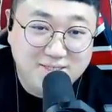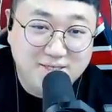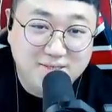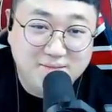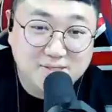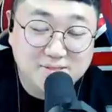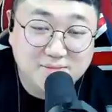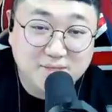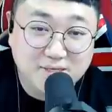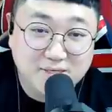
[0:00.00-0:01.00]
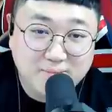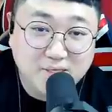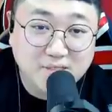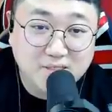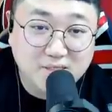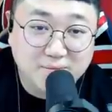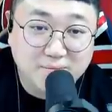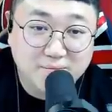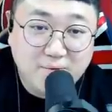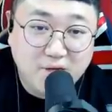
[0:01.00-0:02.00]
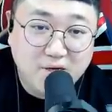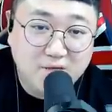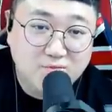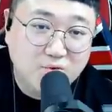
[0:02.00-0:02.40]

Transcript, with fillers: 예 반갑습니다 아니, 방장님 방관리